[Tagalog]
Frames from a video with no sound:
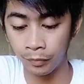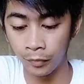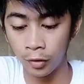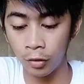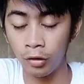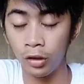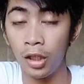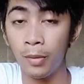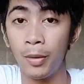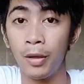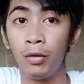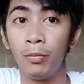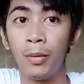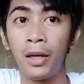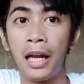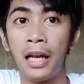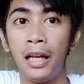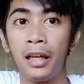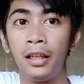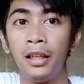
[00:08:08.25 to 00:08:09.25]
So, hindi pa yun
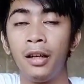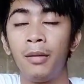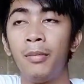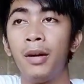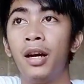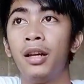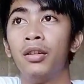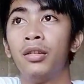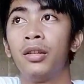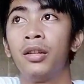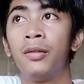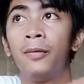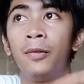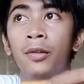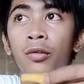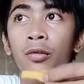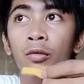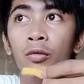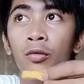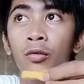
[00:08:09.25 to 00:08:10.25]
malalaglag mga lods.
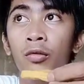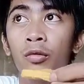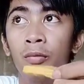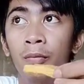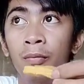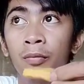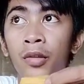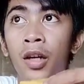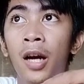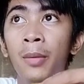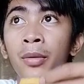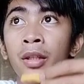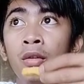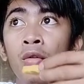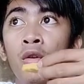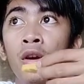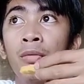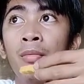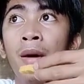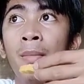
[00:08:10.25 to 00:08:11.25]
So, happy
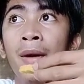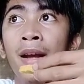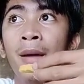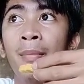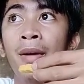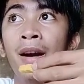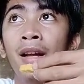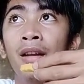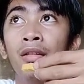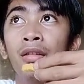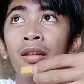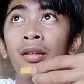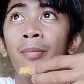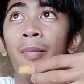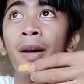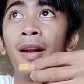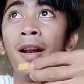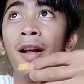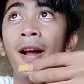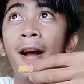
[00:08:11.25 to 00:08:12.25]
ko kayo mamaya mga lods
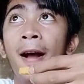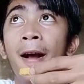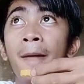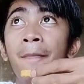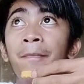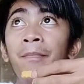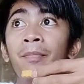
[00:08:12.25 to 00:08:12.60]
para